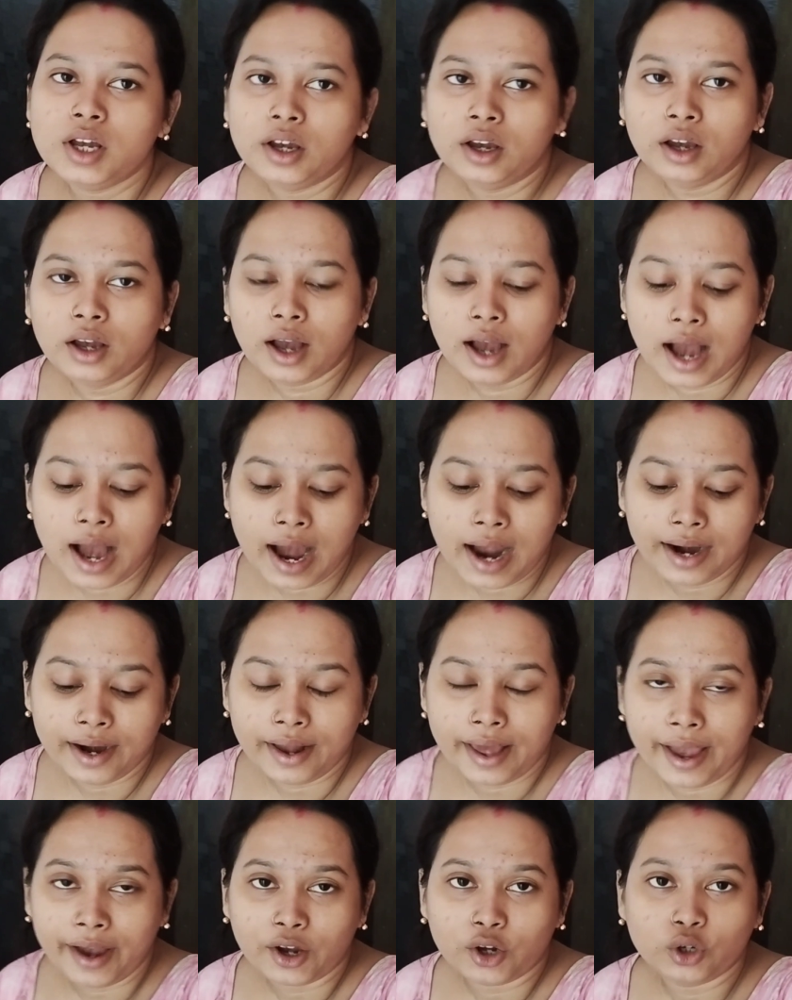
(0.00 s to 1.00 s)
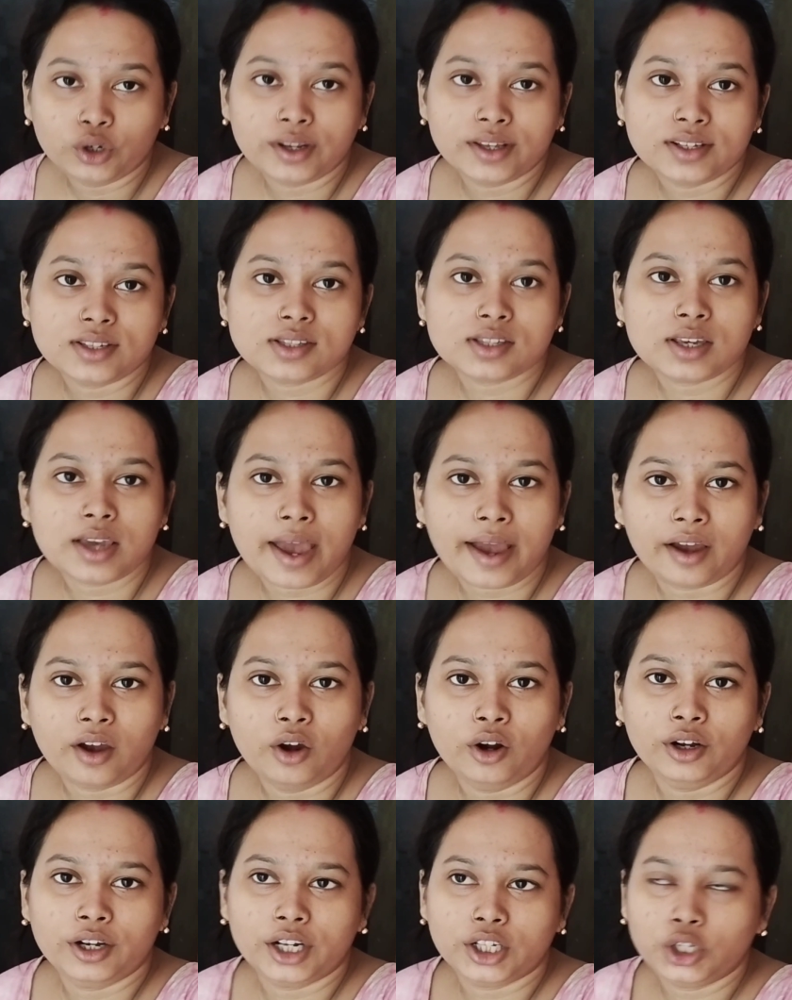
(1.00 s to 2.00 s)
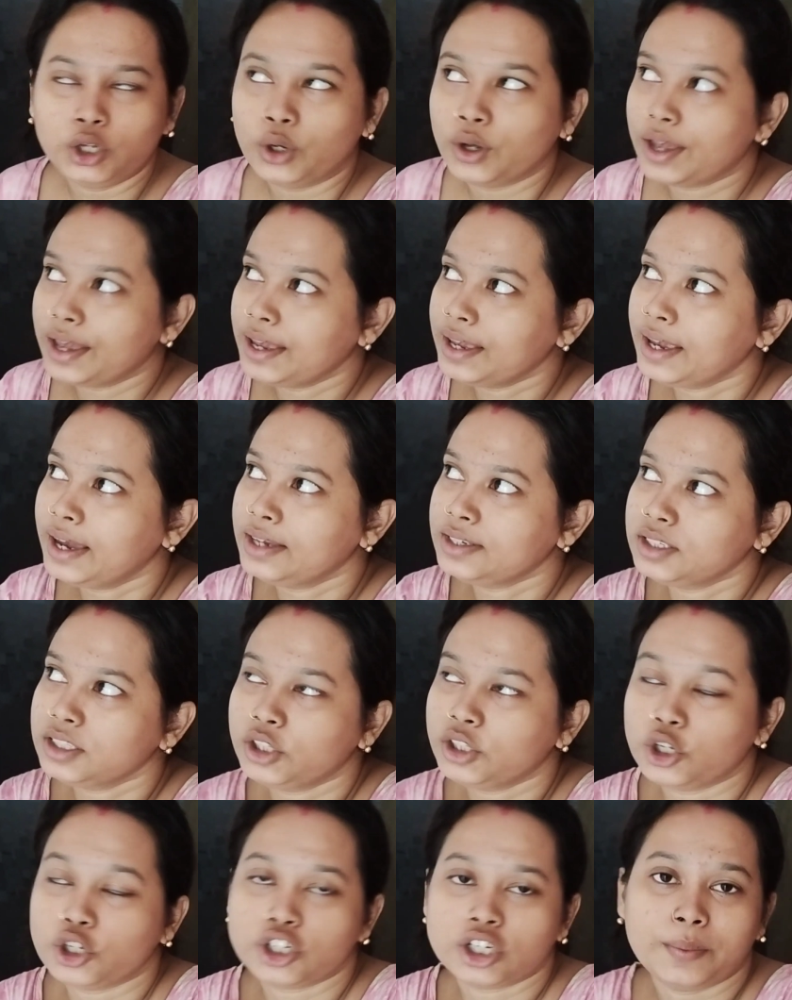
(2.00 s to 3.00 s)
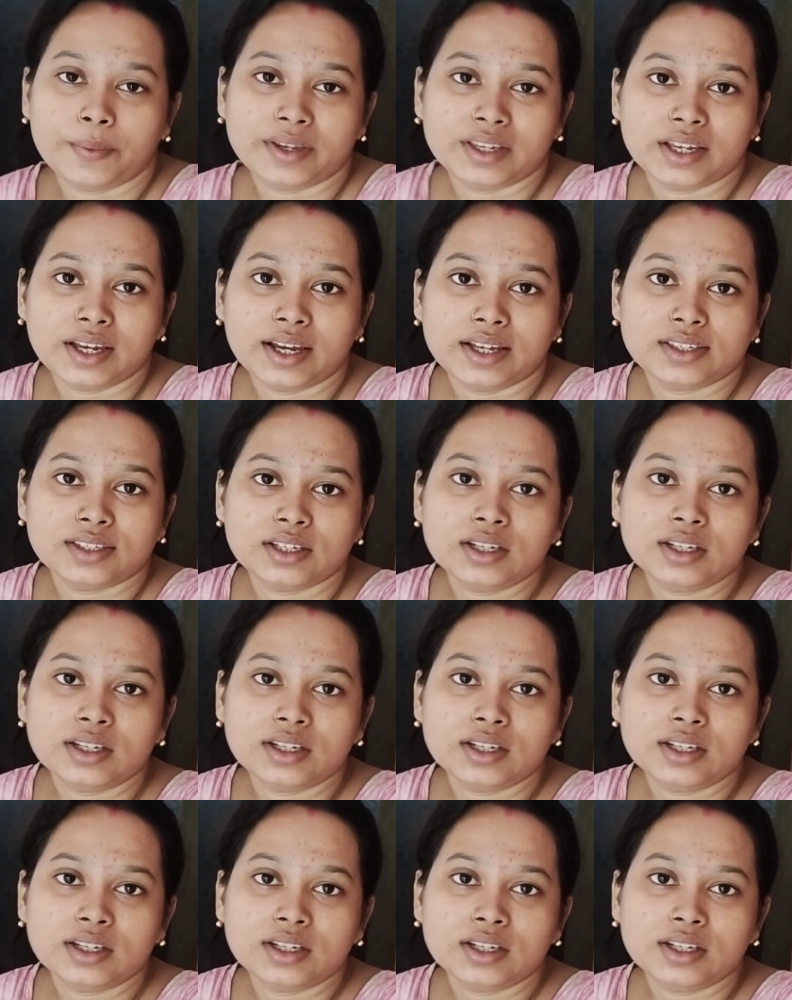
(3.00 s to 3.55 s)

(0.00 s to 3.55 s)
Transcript: আর এখন এসছি এক ঘন্টা তো হয়েই গেছে দশটা বেজে গেছে